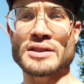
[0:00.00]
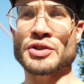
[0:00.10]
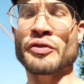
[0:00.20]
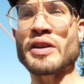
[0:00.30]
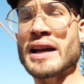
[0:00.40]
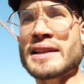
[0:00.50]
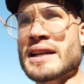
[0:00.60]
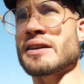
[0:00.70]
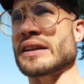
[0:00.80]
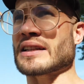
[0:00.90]
je fais un
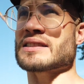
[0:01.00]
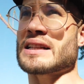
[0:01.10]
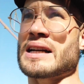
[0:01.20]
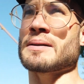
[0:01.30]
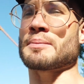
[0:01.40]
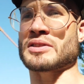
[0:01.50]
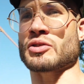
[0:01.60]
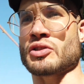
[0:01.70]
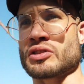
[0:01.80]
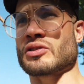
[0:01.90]
lien avec Instagram
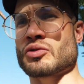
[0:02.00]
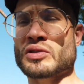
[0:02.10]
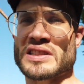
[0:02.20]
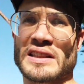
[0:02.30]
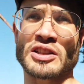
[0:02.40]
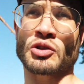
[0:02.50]
parce que toute cette